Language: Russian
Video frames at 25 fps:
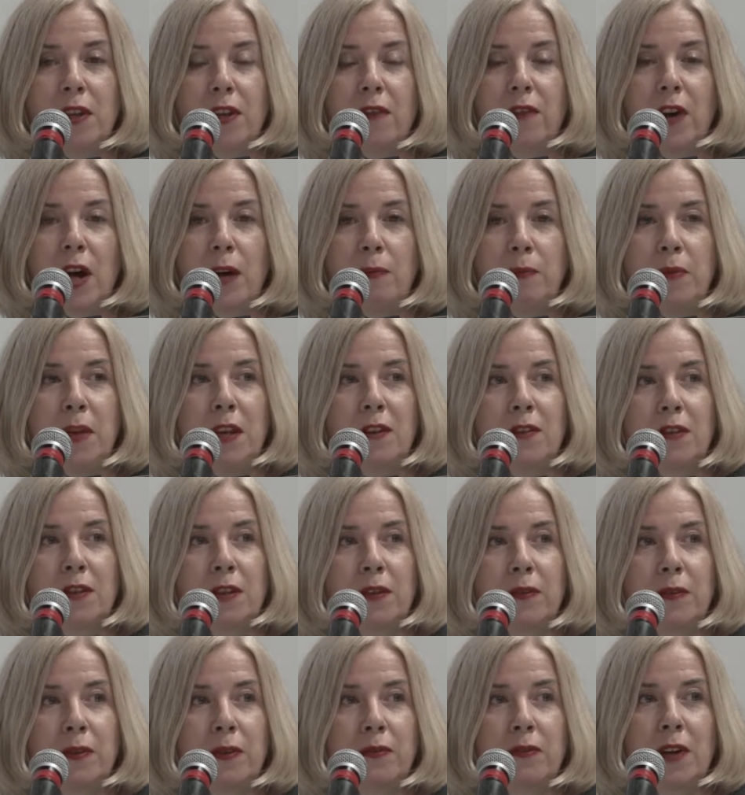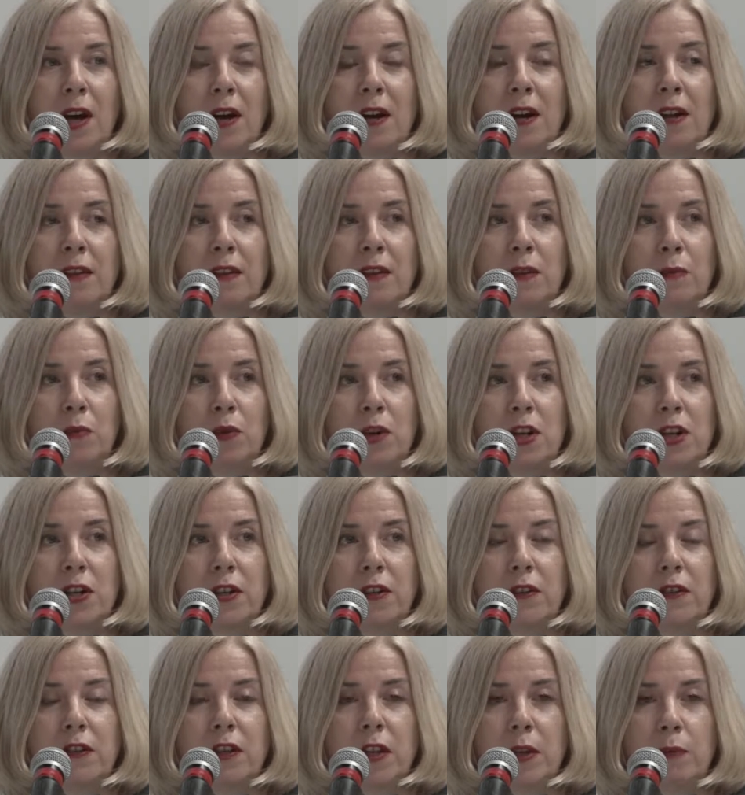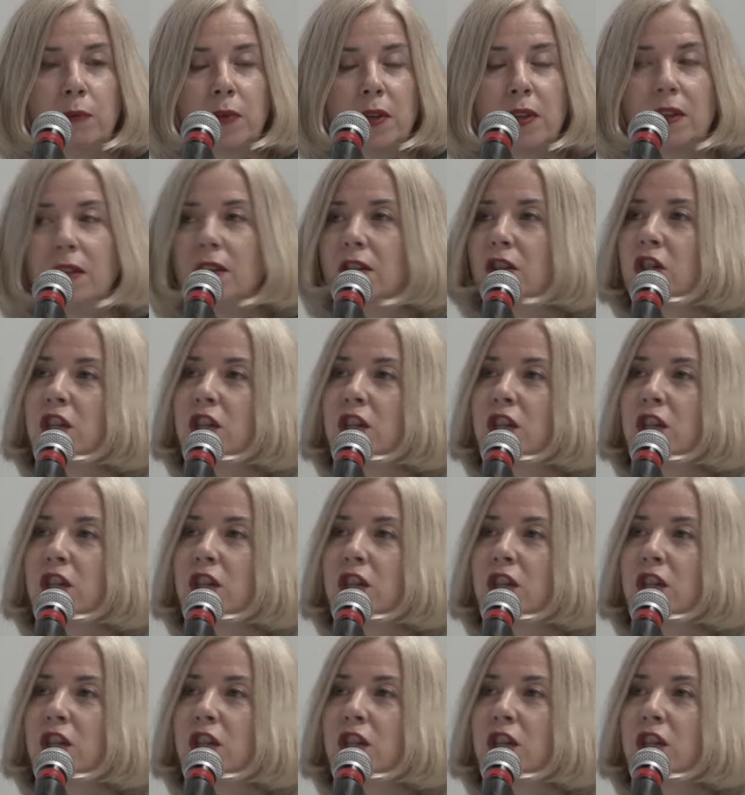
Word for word: европейского в гораздо большей степени,